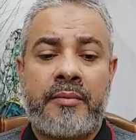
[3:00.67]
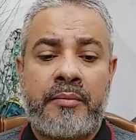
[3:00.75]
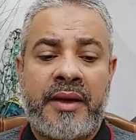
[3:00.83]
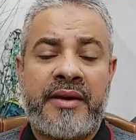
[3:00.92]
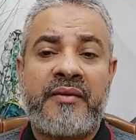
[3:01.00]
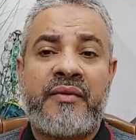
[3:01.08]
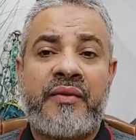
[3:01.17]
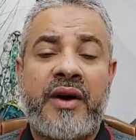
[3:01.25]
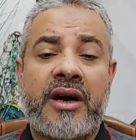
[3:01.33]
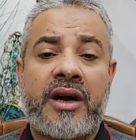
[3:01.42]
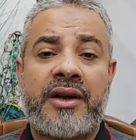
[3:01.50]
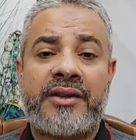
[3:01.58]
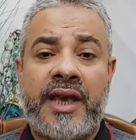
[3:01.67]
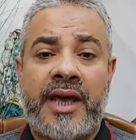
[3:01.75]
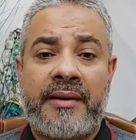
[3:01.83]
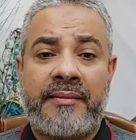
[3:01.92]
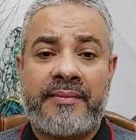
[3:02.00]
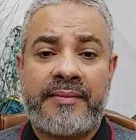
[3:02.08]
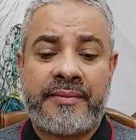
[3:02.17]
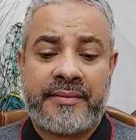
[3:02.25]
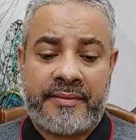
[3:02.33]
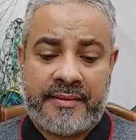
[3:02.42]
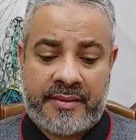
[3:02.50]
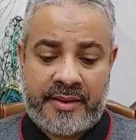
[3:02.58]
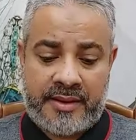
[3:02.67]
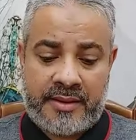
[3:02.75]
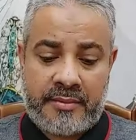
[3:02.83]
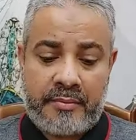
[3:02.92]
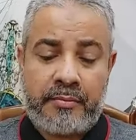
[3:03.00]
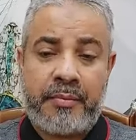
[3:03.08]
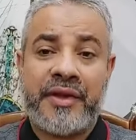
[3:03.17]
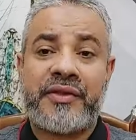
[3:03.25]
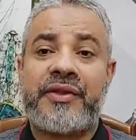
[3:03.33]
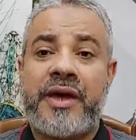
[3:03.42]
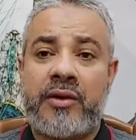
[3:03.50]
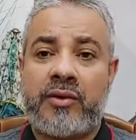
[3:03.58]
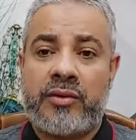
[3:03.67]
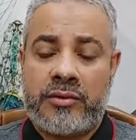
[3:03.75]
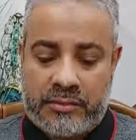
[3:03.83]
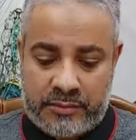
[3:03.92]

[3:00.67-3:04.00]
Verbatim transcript: من فقد بطنه